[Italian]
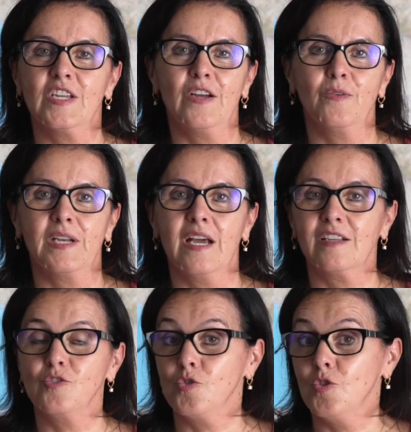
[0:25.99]
c'è
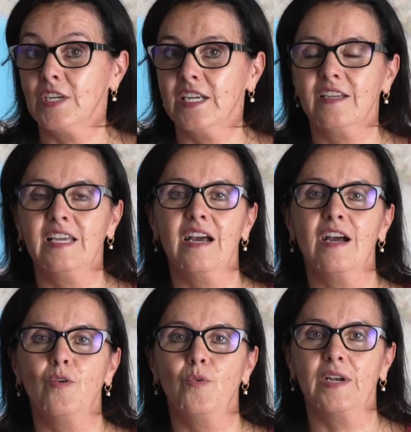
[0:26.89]
una regione che
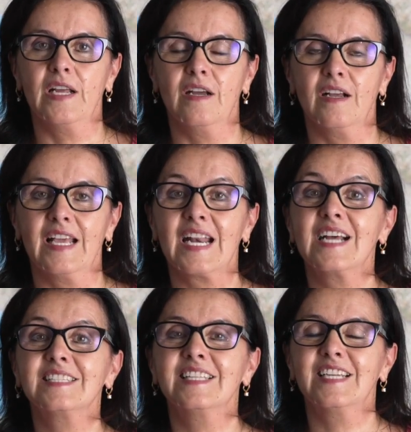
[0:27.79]
ha una
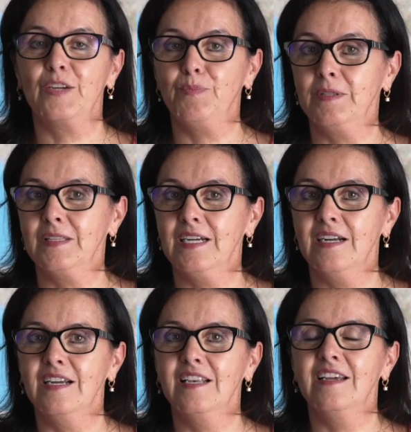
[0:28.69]
grande
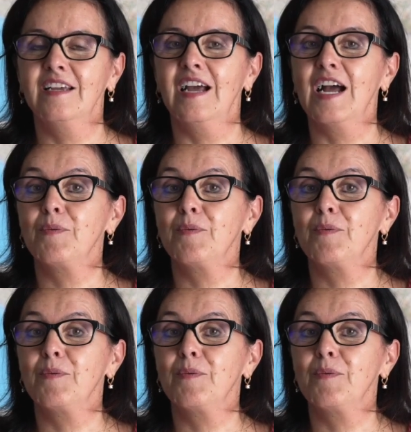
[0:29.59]
capitale